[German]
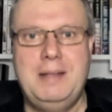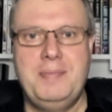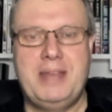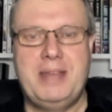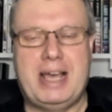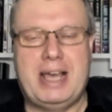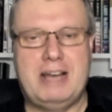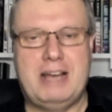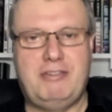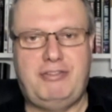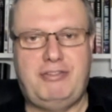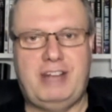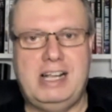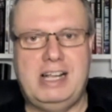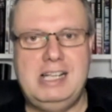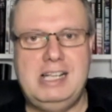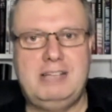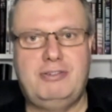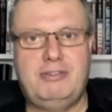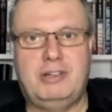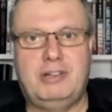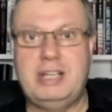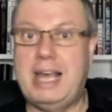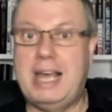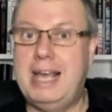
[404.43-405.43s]
ein Feld
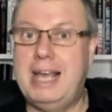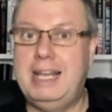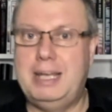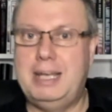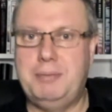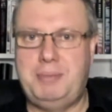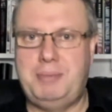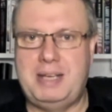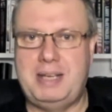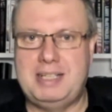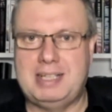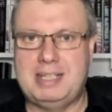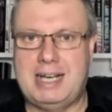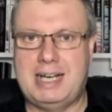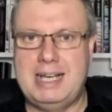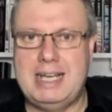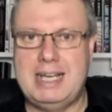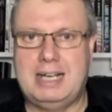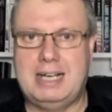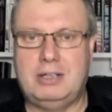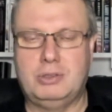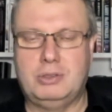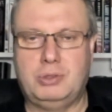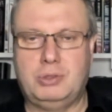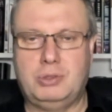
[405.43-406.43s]
von
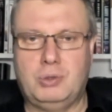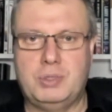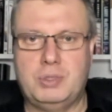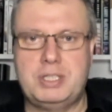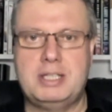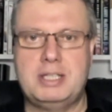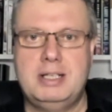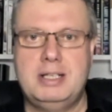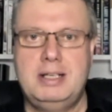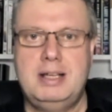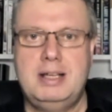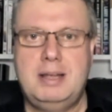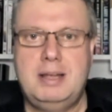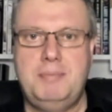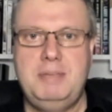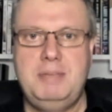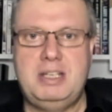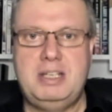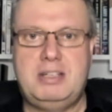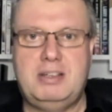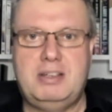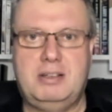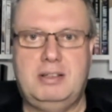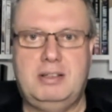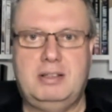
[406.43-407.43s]
LMP3-Autos
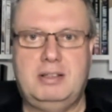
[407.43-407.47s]
mit